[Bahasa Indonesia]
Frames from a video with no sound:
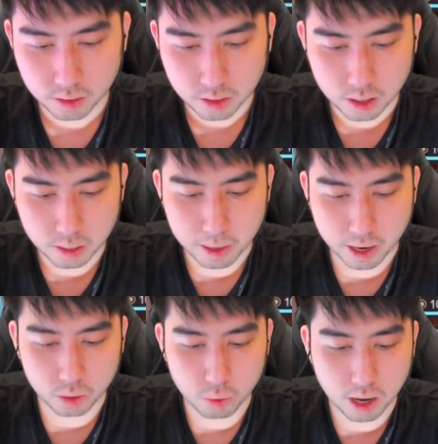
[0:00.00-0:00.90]
Kita
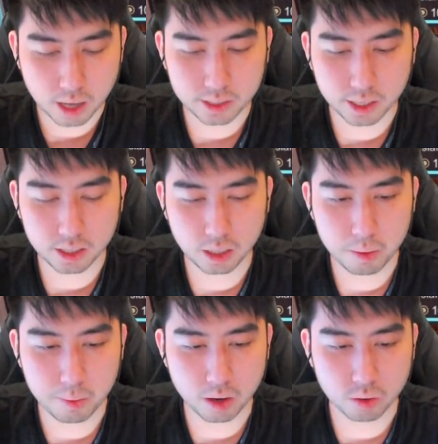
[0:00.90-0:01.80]
pakai 2 HC aja
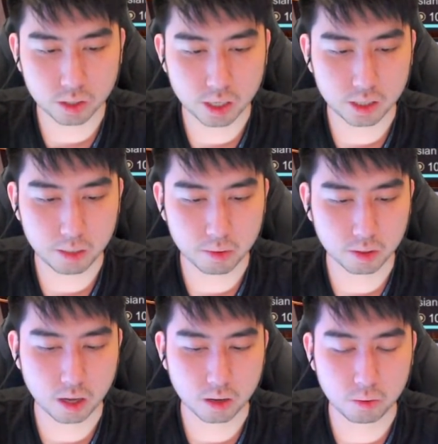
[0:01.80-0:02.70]
lebih bagus, guys ya menurut
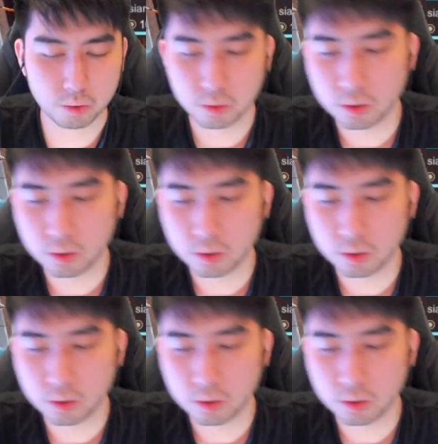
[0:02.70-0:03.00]
aku.